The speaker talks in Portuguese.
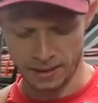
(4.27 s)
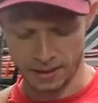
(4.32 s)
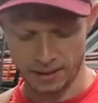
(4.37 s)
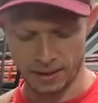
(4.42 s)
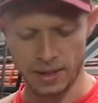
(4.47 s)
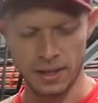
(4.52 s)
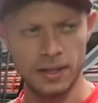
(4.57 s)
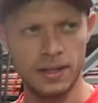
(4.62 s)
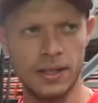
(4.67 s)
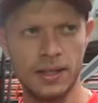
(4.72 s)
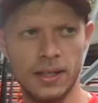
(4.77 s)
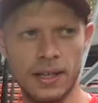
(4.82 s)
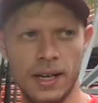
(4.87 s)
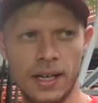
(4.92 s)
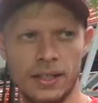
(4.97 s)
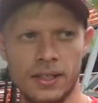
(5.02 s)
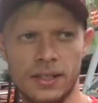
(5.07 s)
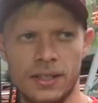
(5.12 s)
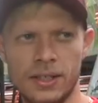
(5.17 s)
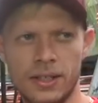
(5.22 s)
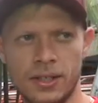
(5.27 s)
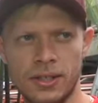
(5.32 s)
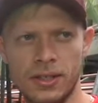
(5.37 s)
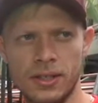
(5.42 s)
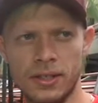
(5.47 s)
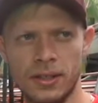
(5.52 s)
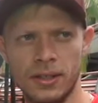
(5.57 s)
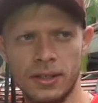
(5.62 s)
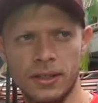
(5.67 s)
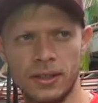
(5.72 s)
Sei que a
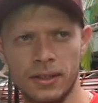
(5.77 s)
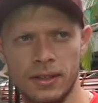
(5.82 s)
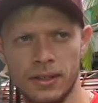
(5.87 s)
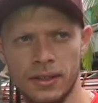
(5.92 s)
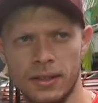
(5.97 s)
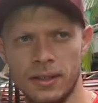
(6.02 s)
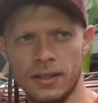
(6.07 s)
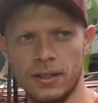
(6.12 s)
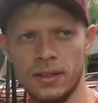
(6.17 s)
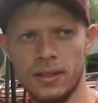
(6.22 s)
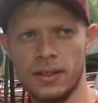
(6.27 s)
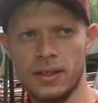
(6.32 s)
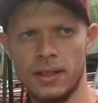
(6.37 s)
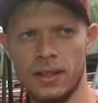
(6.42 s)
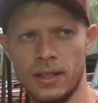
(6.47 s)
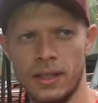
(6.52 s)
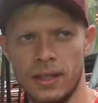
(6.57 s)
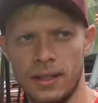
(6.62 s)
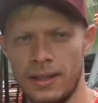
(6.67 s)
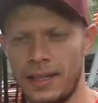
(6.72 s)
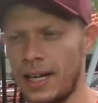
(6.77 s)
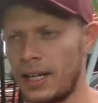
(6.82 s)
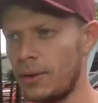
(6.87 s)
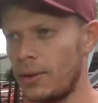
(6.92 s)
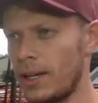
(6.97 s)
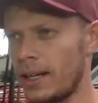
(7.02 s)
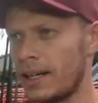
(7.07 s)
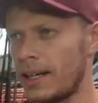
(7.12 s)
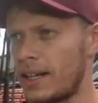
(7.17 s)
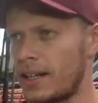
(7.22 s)
gente está
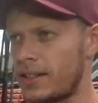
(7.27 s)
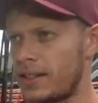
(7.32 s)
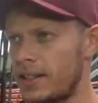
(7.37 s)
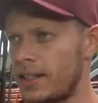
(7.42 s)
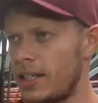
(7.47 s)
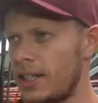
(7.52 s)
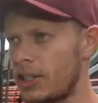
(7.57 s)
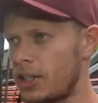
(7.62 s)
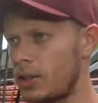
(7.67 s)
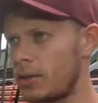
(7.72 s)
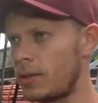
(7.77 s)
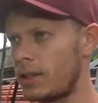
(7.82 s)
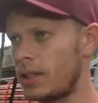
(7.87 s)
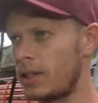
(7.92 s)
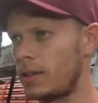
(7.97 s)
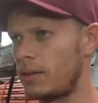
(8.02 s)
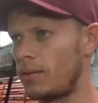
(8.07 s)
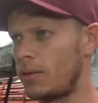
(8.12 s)
numa crescente, numa